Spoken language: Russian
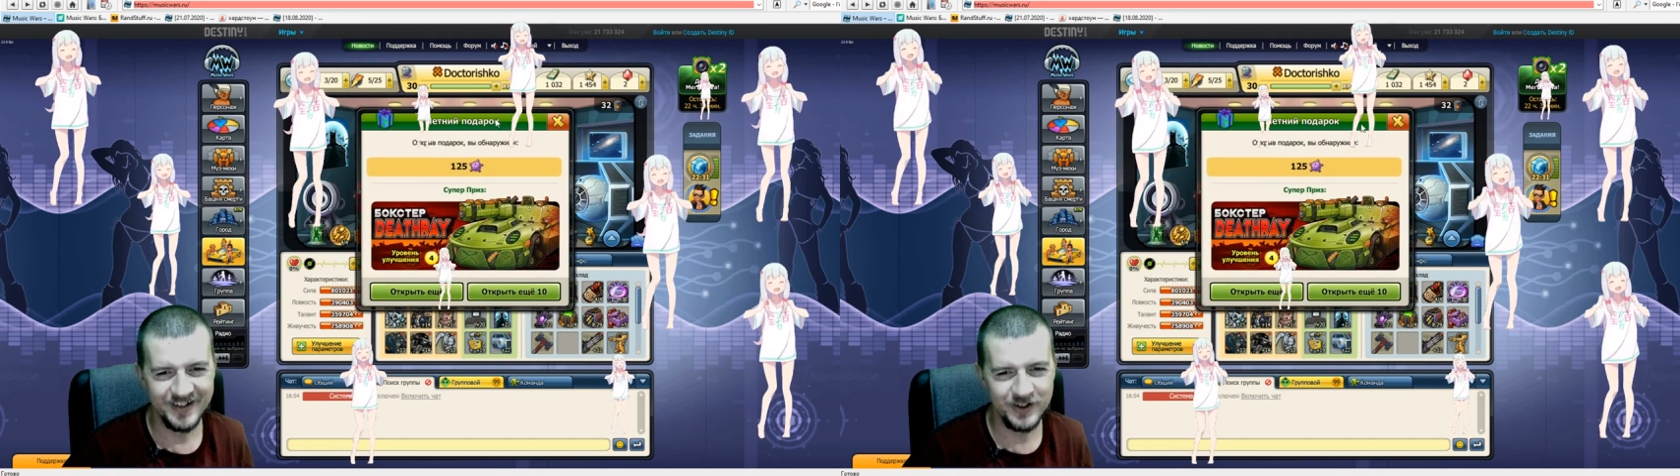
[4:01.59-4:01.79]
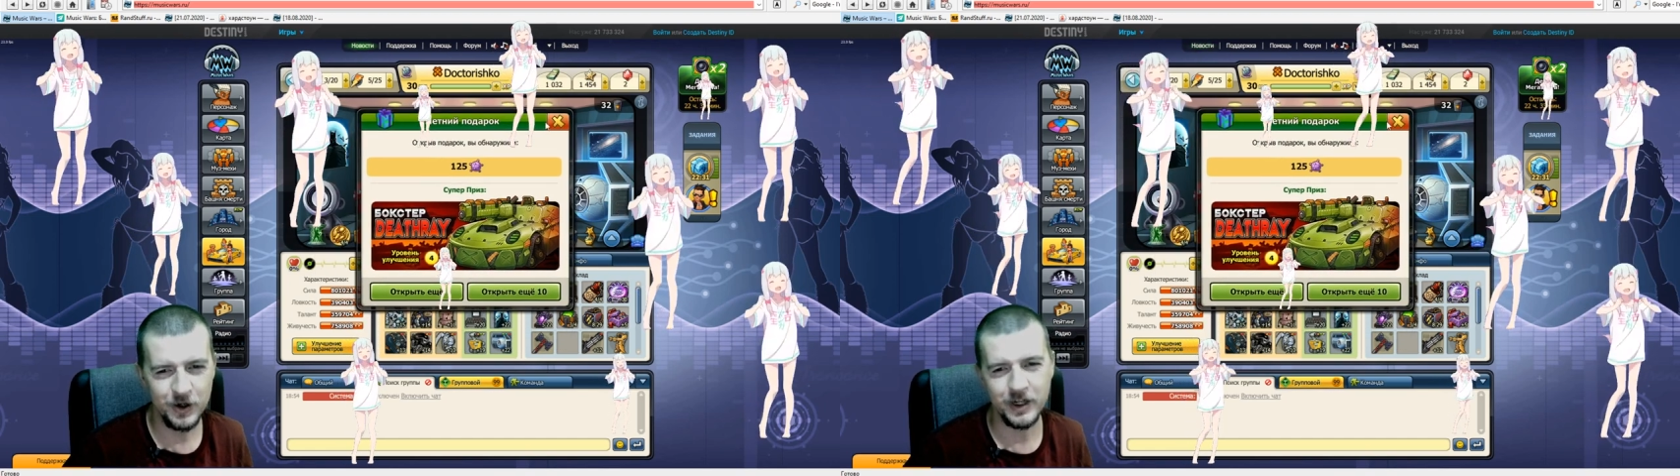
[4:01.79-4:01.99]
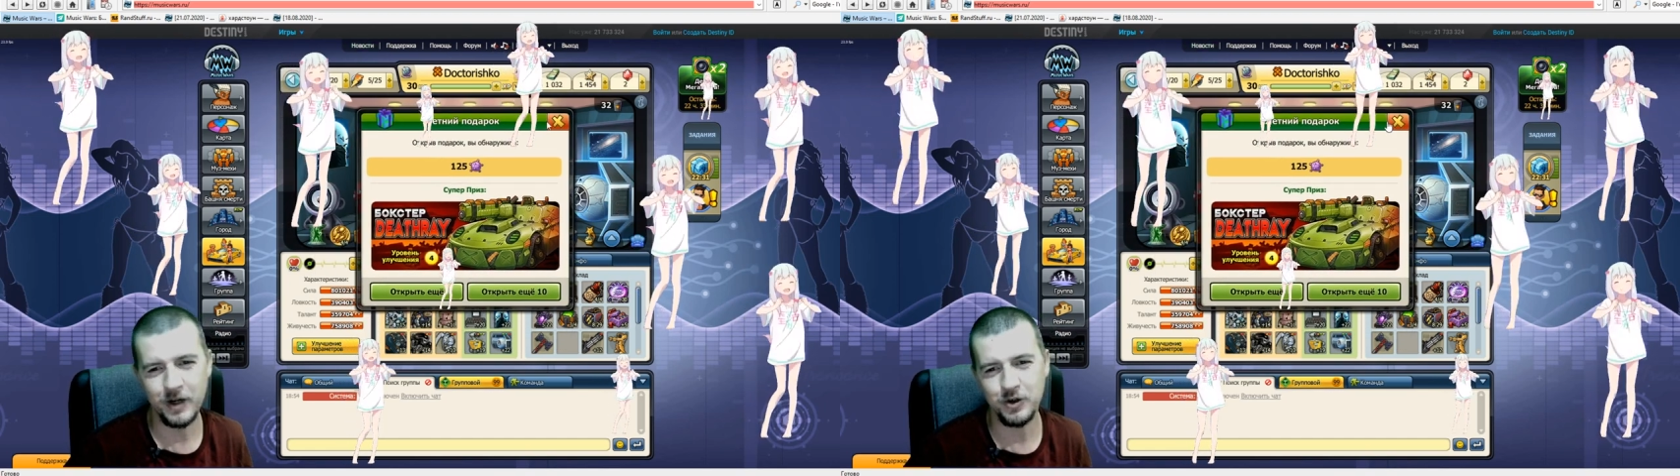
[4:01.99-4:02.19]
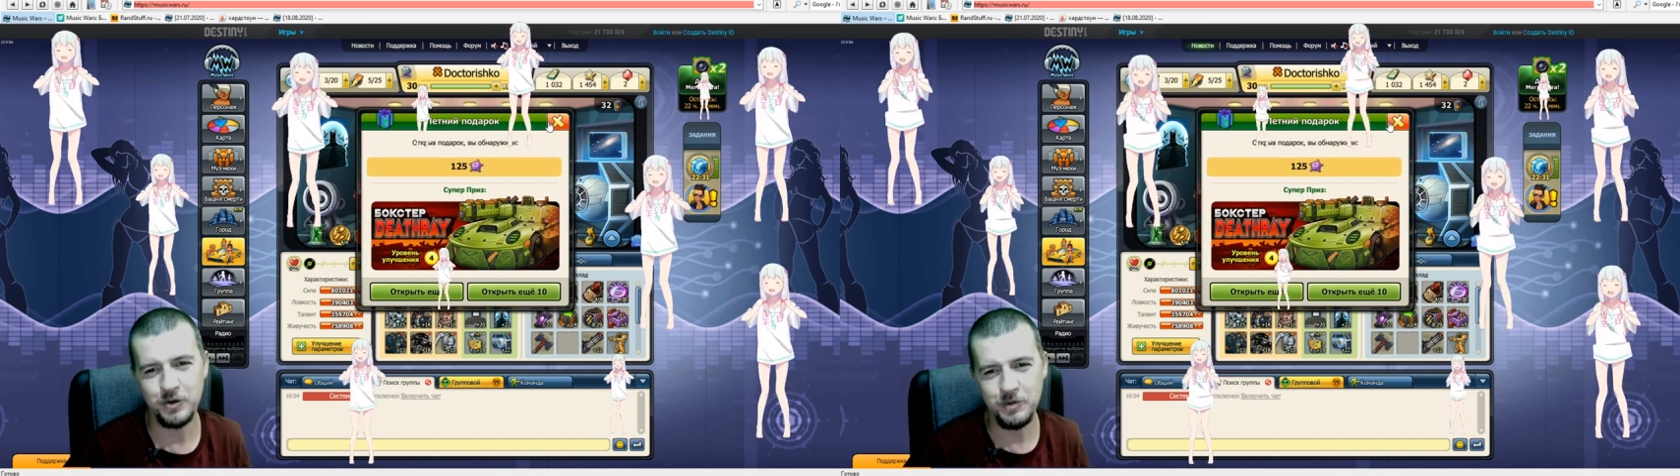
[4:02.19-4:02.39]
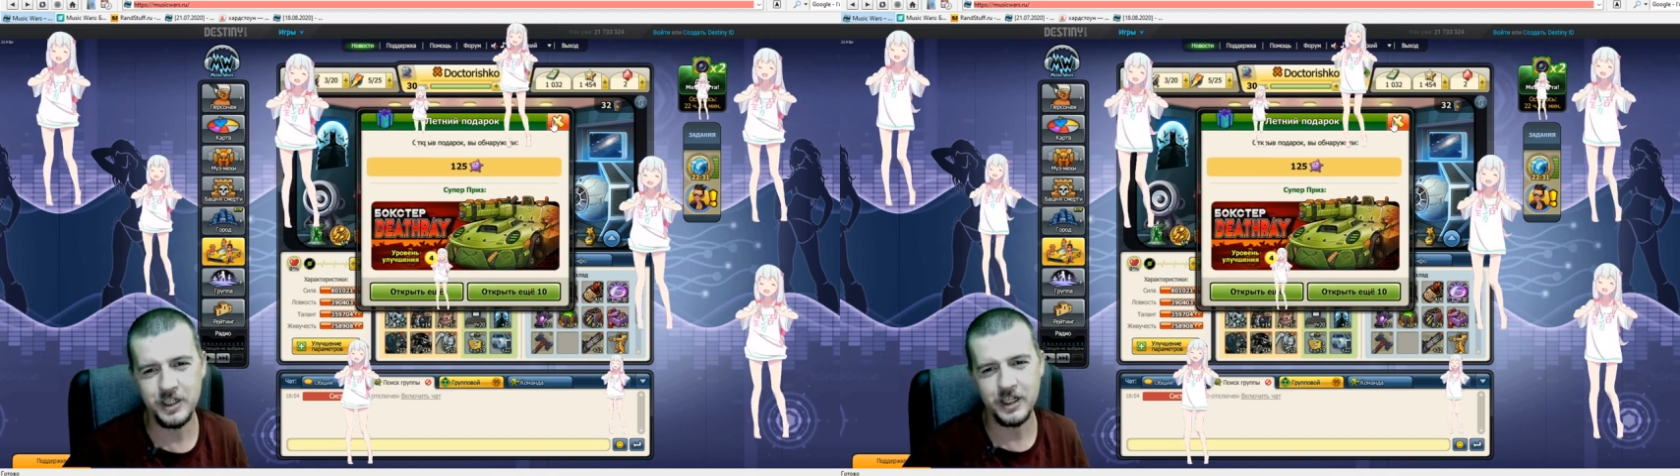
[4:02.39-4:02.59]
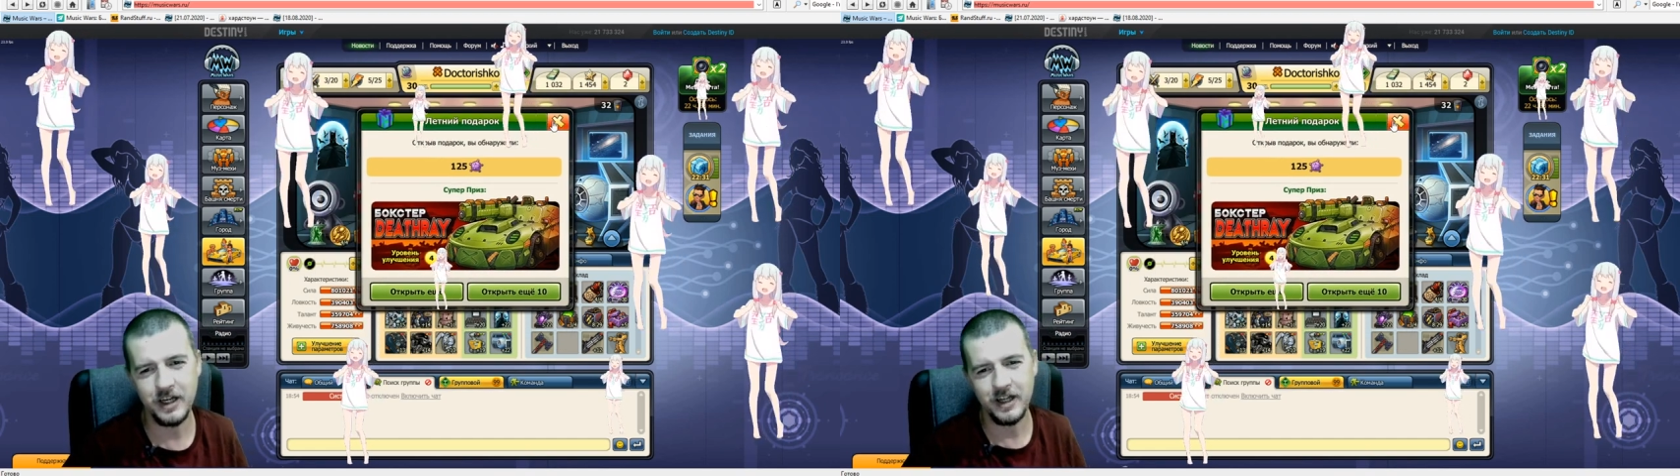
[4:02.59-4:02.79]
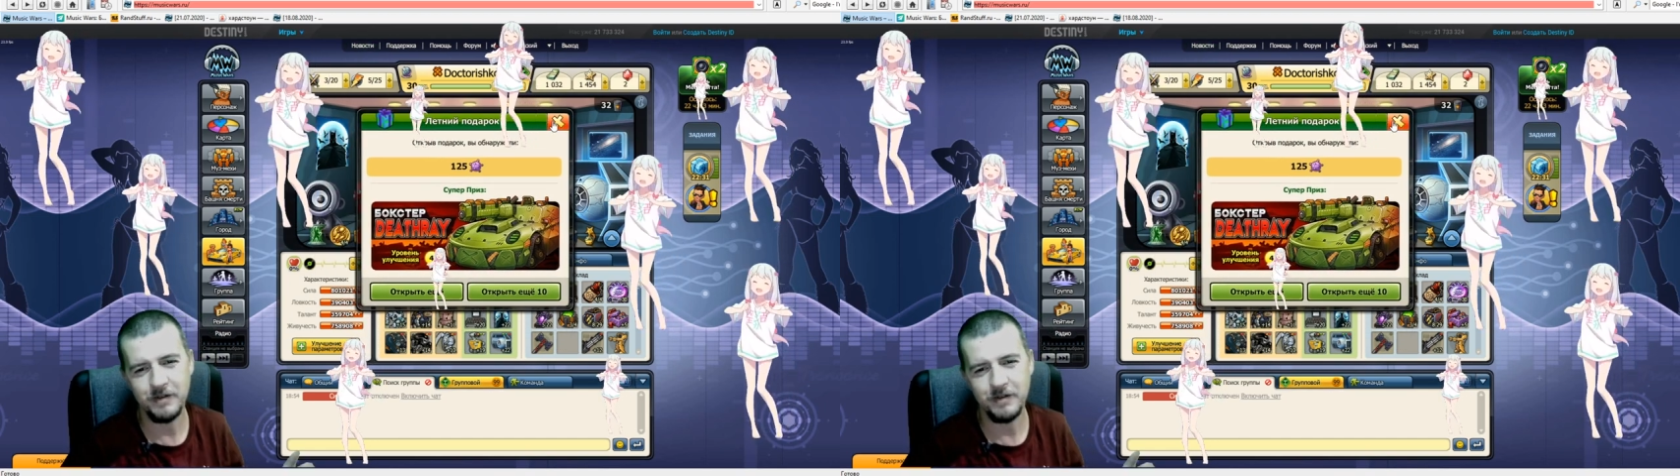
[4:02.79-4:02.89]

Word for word: Все, короче, миссия,